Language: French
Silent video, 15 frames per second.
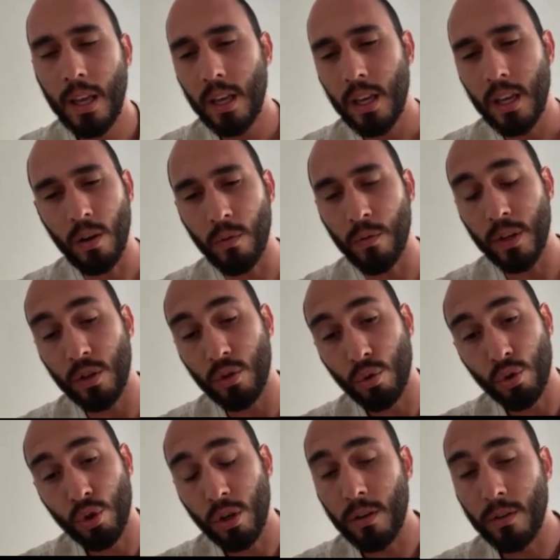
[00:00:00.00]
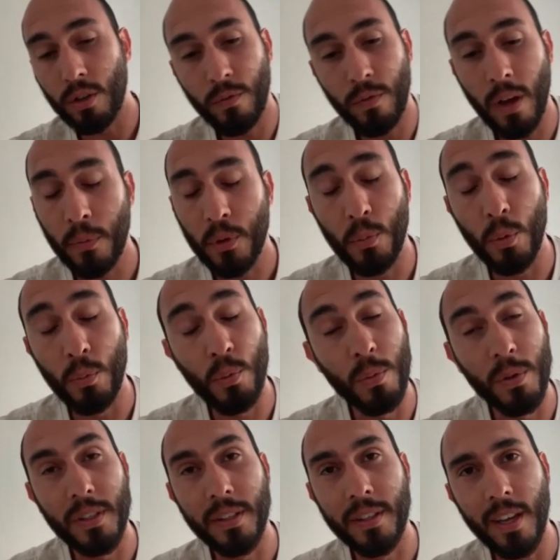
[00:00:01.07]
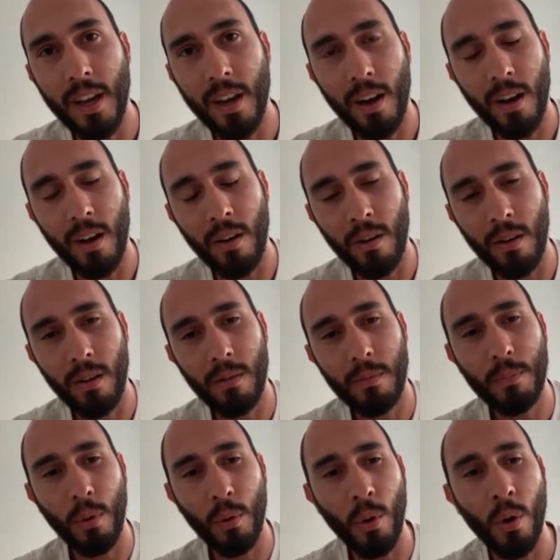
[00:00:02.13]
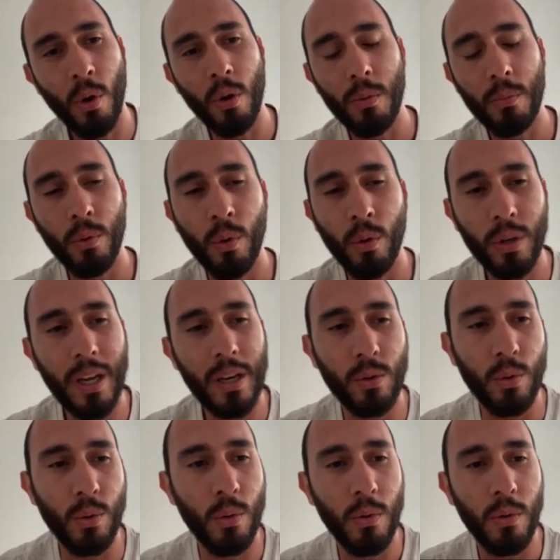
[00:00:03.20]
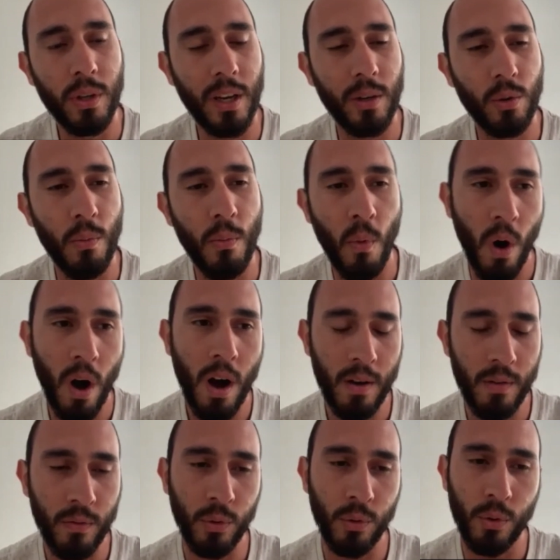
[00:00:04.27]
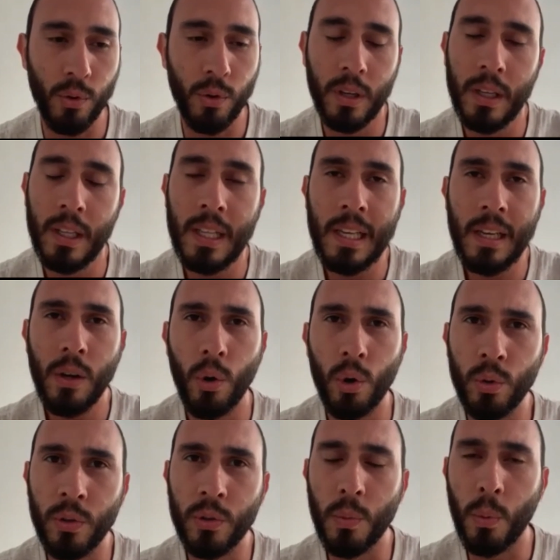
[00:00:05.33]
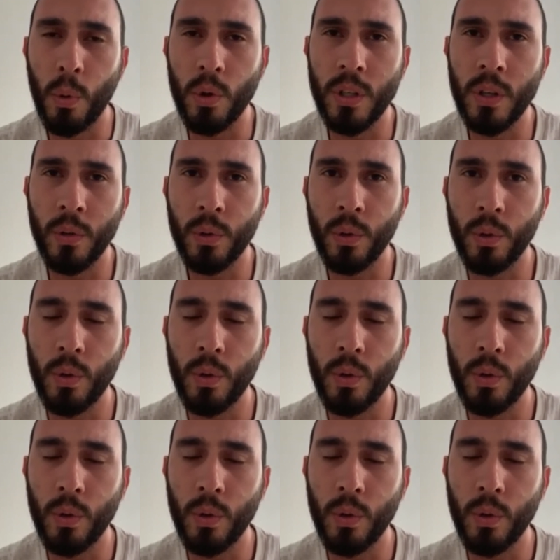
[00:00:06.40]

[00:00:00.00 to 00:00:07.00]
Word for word: Et en fait, j'ai fait un petit peu de publicité pendant, pendant quelques, quelques mois avant de rejoindre ce projet en tant